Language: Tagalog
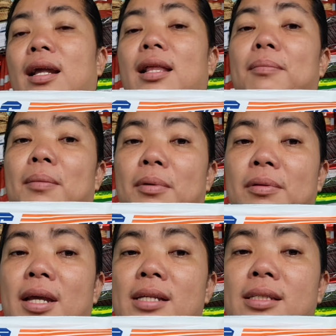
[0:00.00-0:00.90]
kila Ma'am
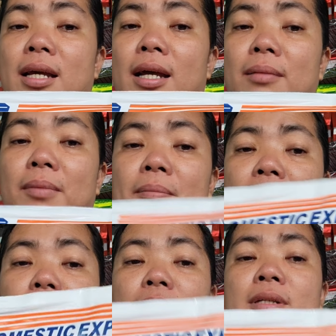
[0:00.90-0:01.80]
Odessa at Ma'am
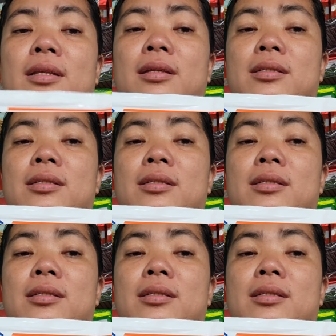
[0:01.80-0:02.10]
Malusan,